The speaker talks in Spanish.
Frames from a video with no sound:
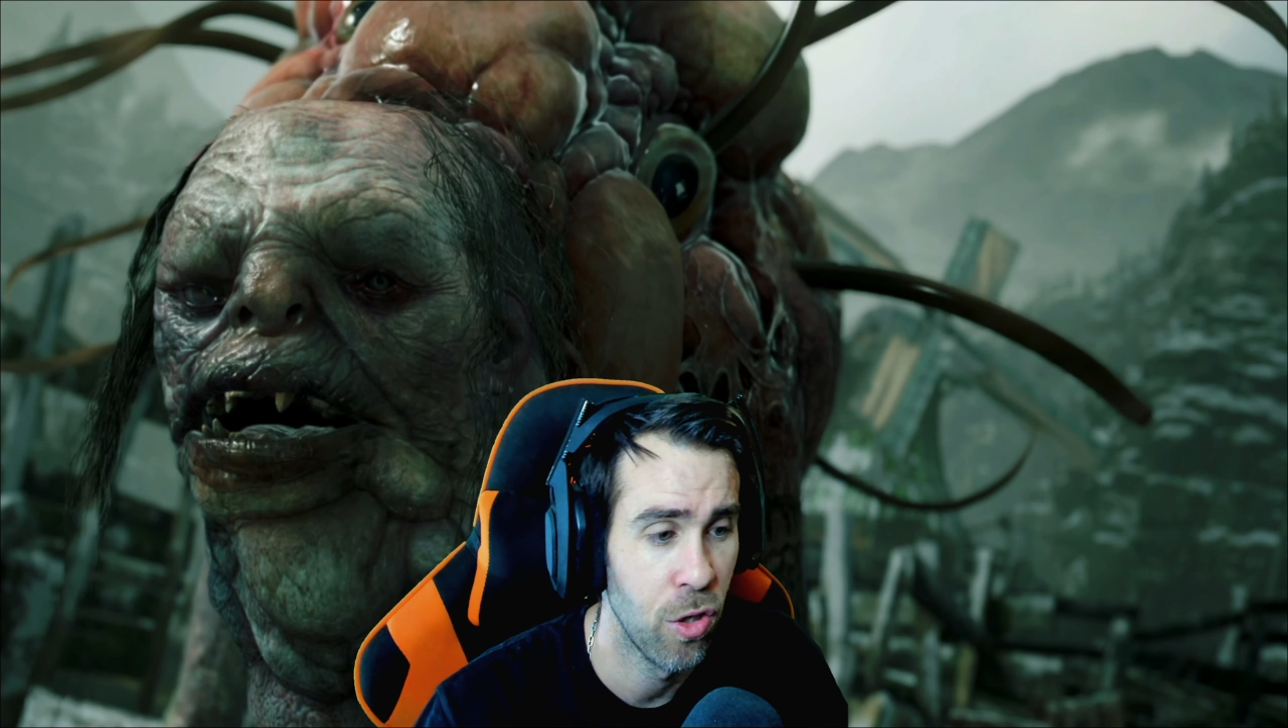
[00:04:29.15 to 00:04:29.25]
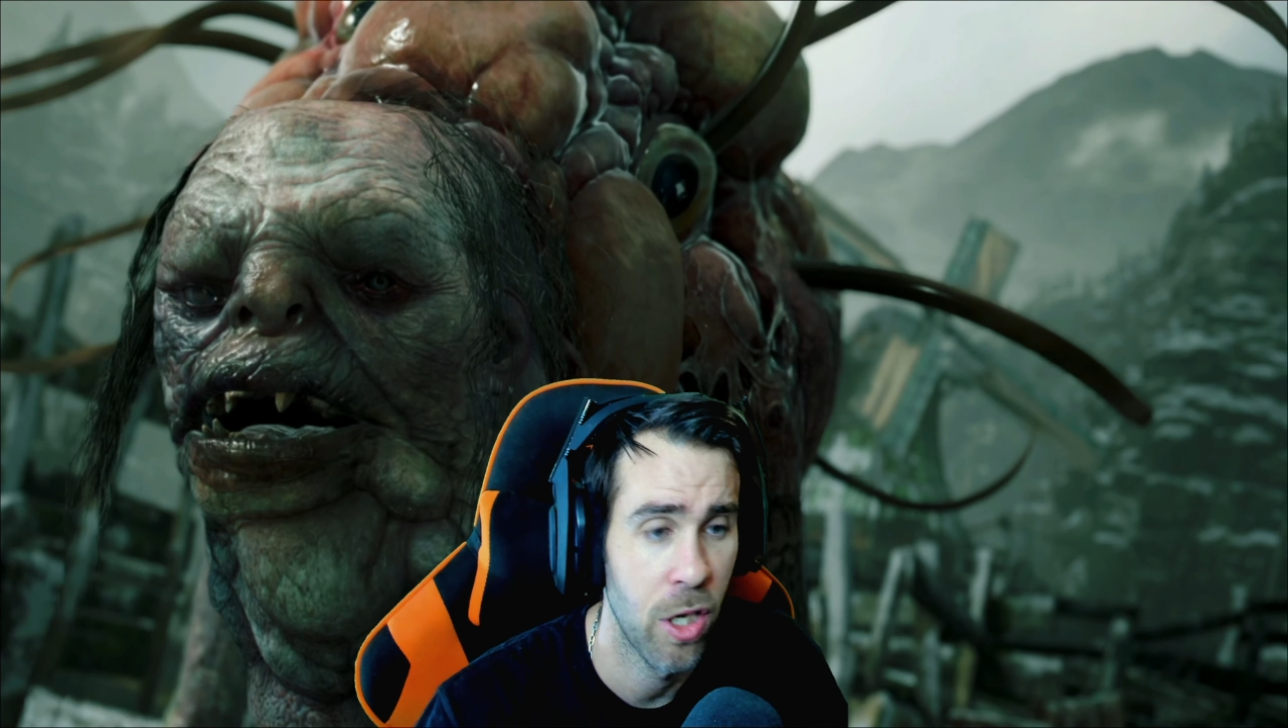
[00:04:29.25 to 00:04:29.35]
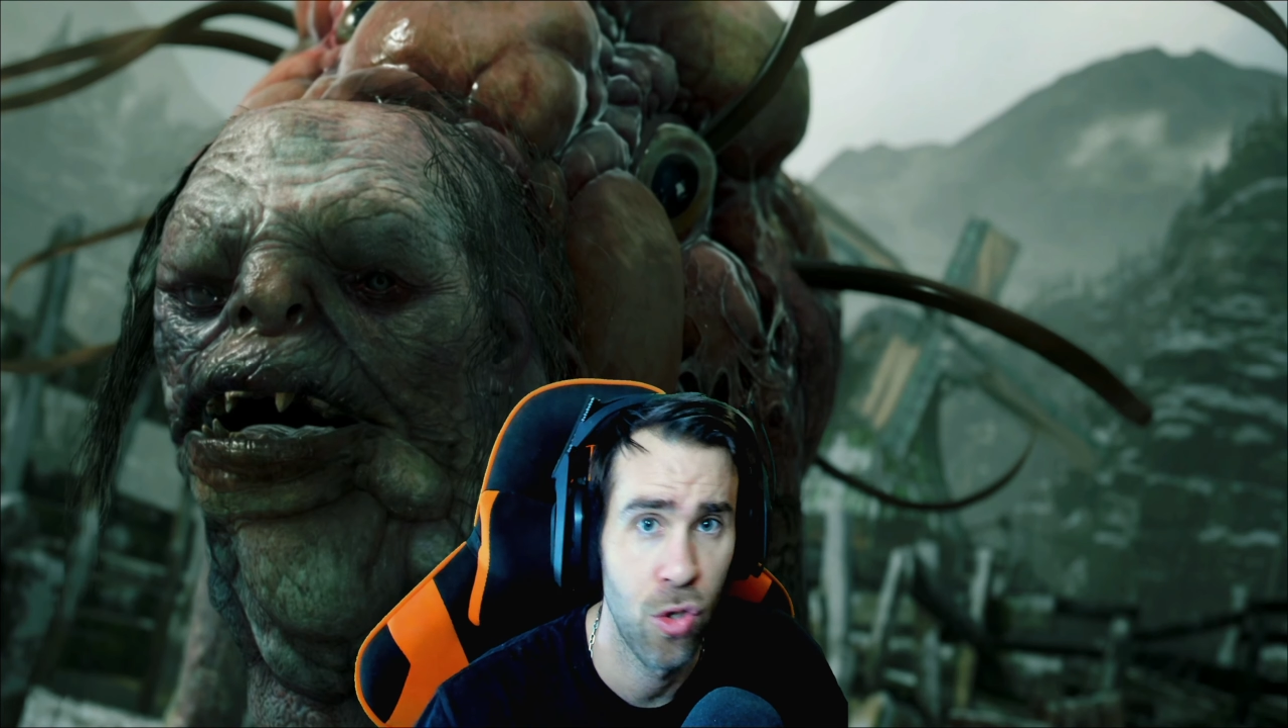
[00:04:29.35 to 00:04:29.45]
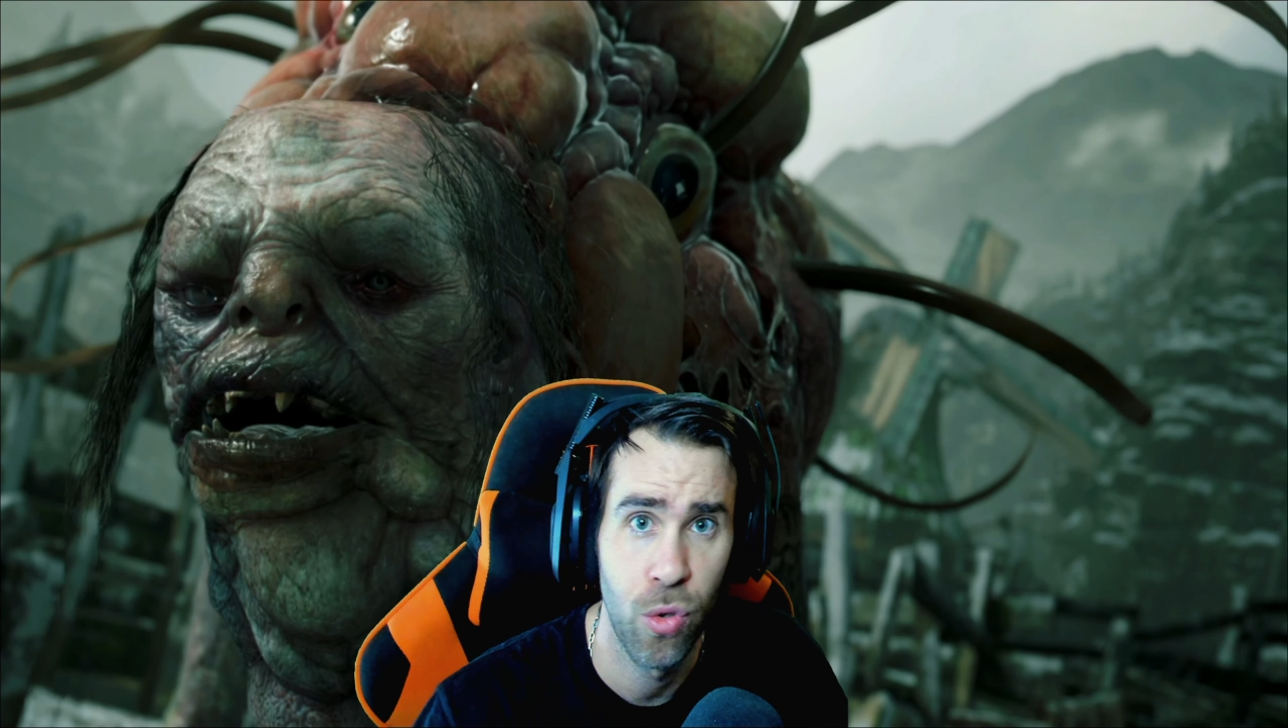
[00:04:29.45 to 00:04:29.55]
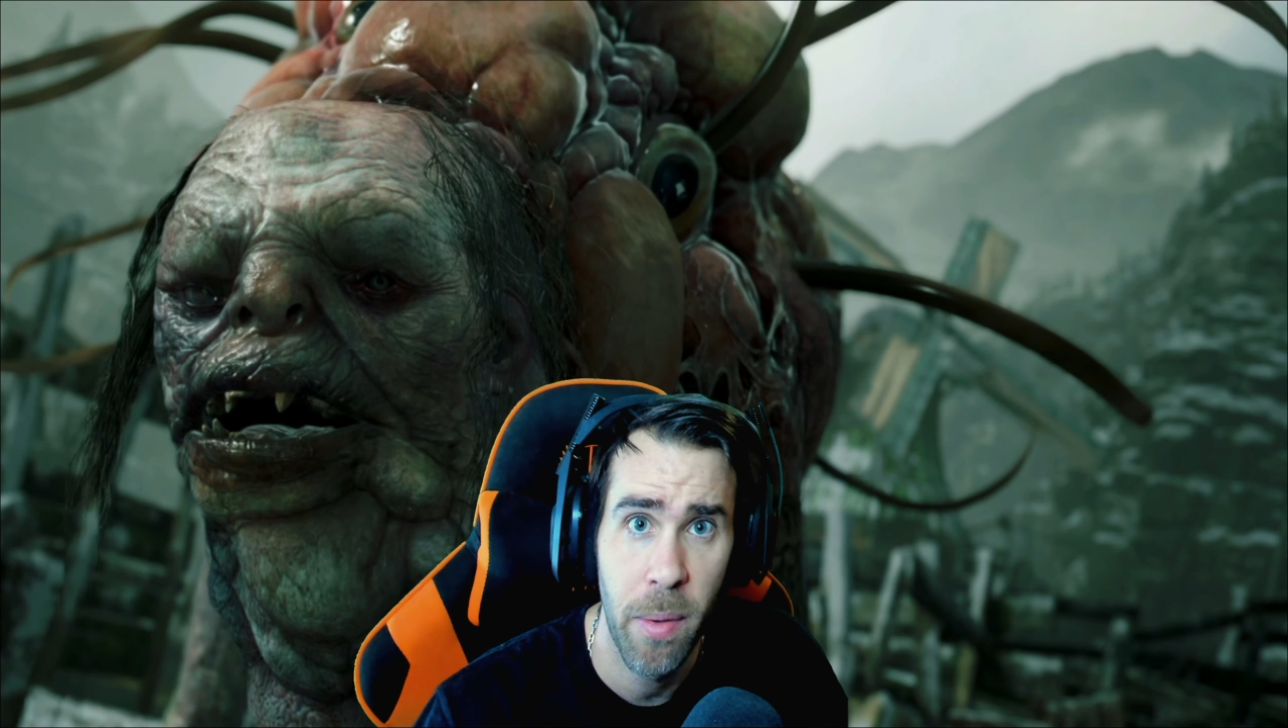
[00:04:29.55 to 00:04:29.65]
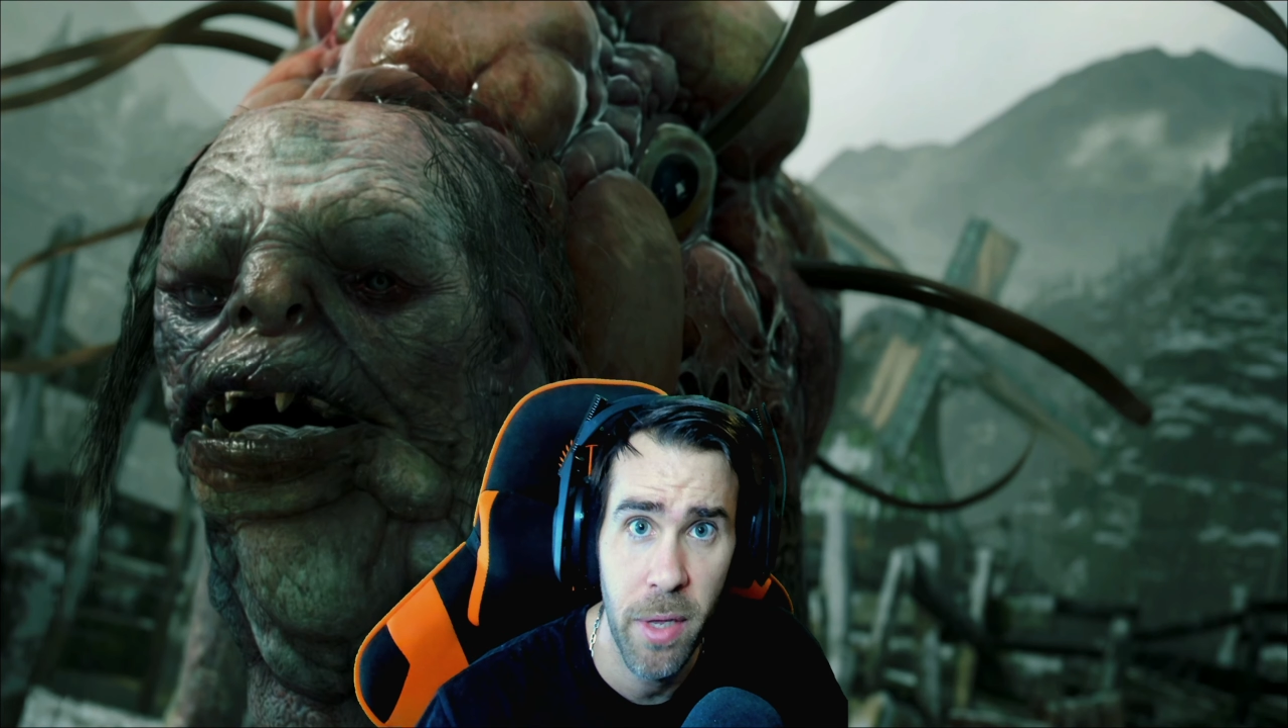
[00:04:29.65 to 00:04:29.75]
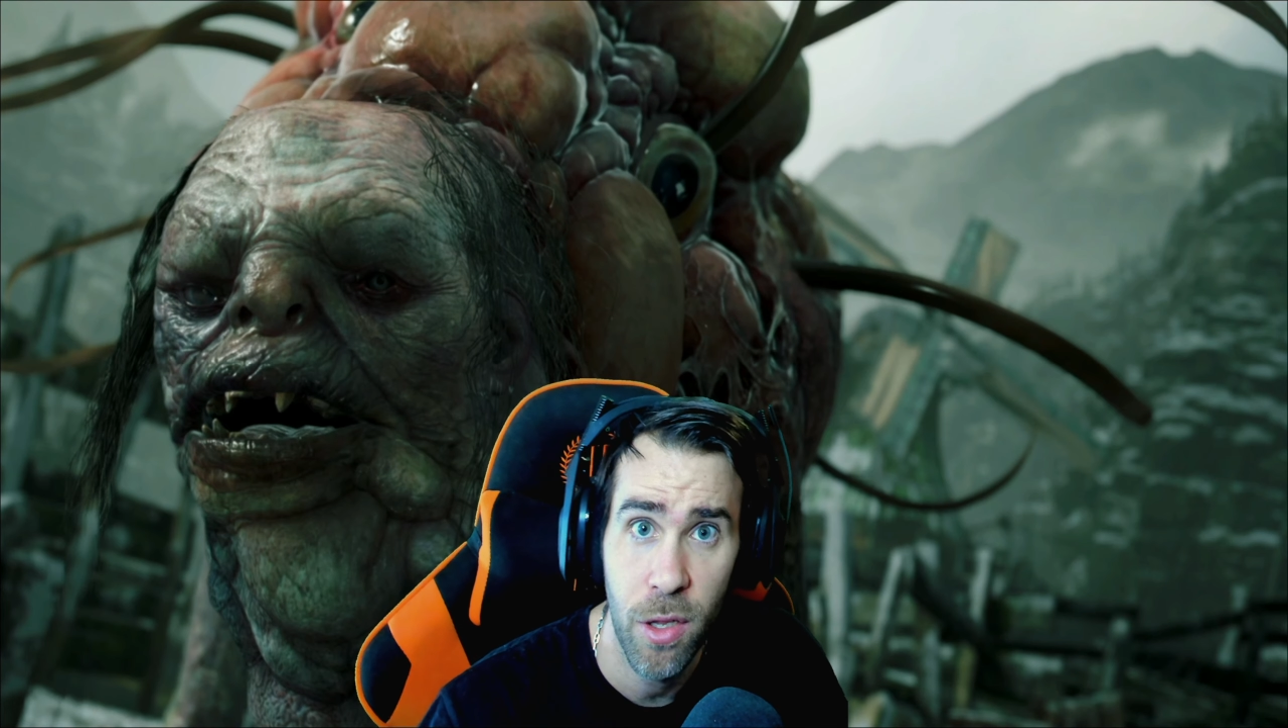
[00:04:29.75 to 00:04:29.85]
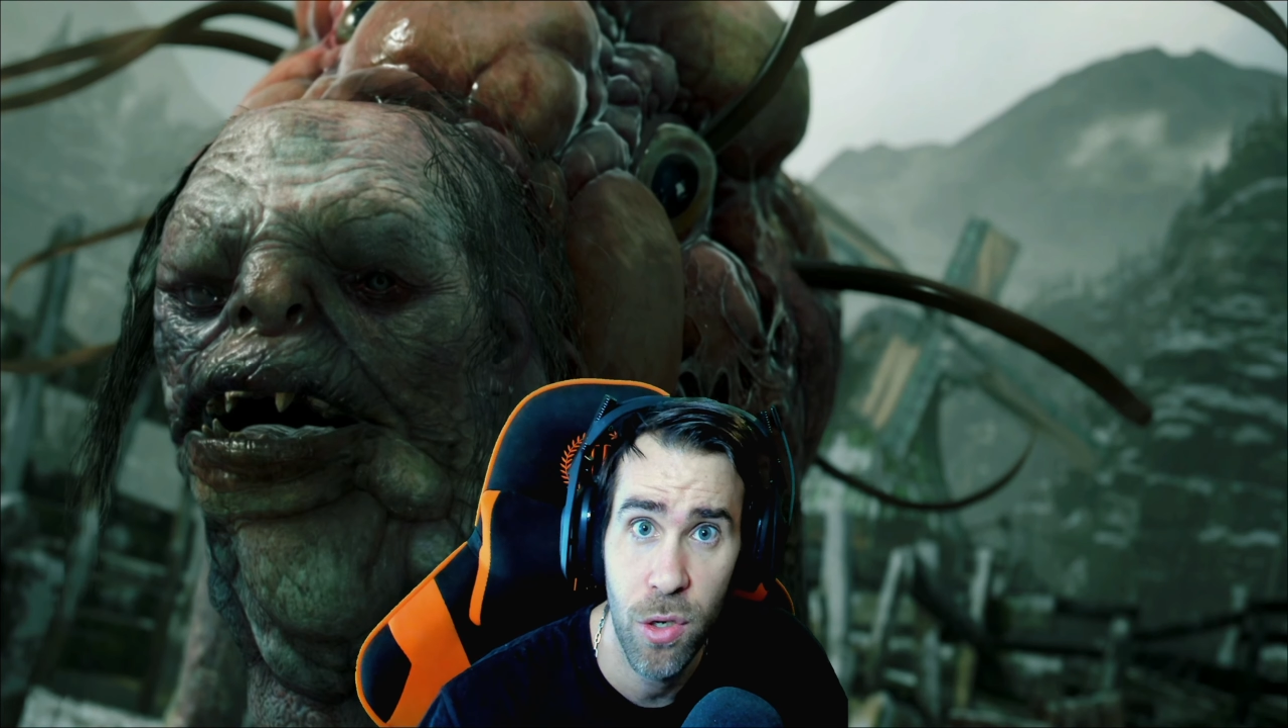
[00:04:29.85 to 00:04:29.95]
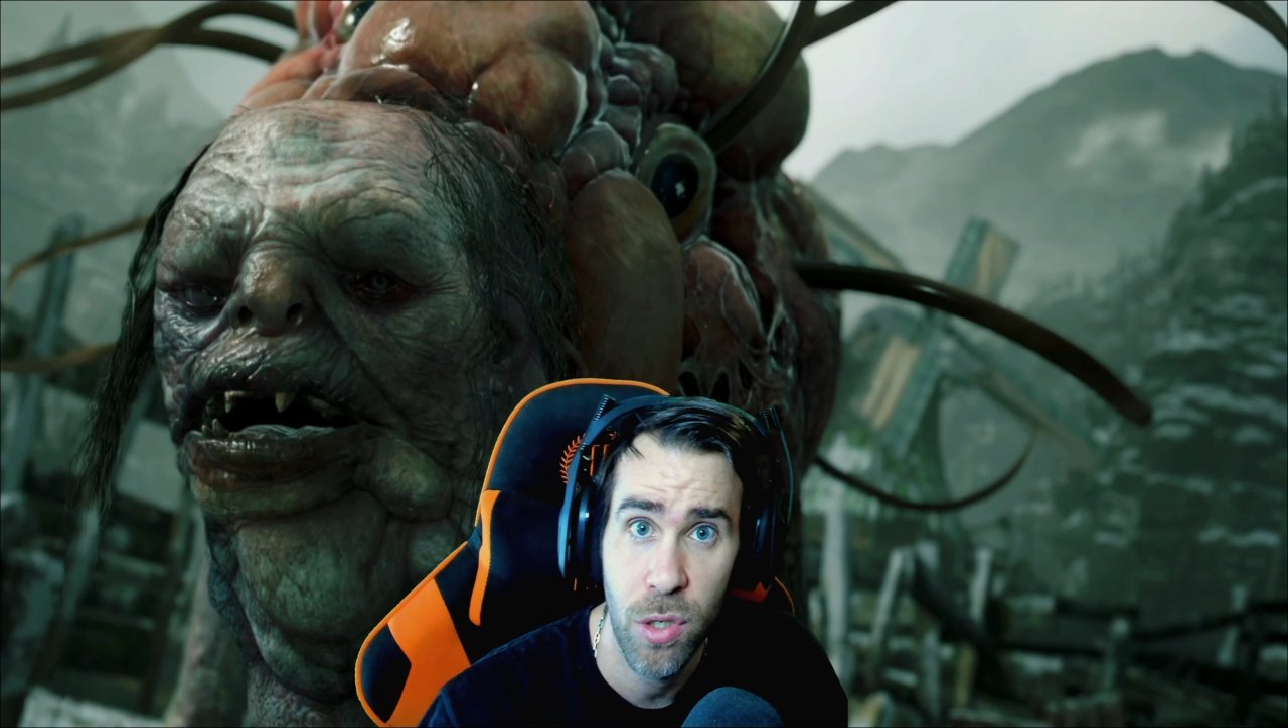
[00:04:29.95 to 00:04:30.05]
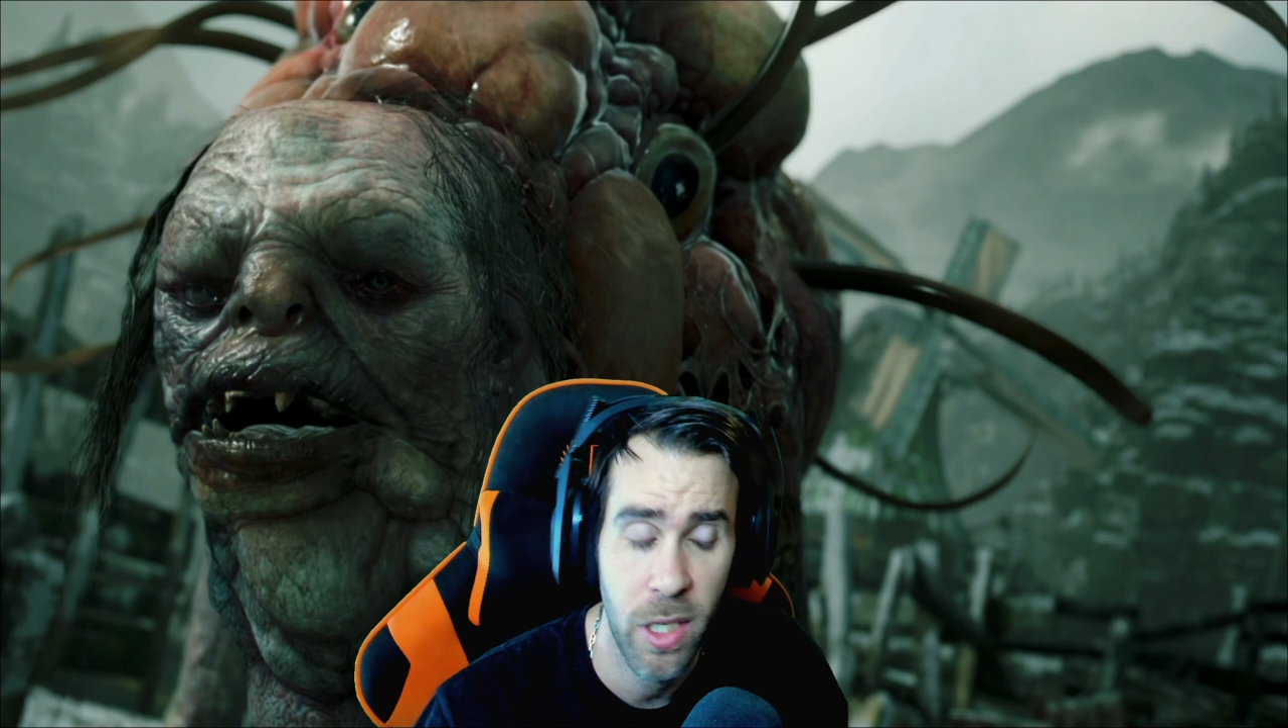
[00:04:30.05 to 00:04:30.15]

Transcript: ya no sube vídeos,